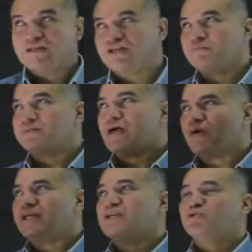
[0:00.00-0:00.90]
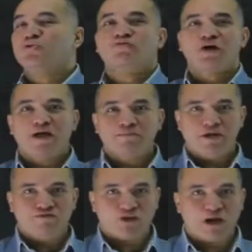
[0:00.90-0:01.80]
طيب تعالوا كده نشوف اهم
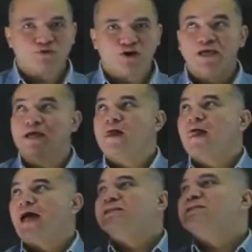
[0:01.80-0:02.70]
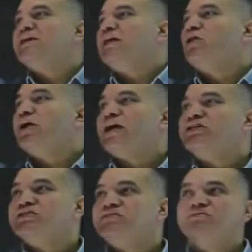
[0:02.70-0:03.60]
الفوكابلري عندي
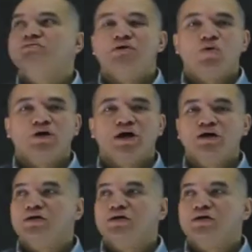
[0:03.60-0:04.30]
لوكيشن موقع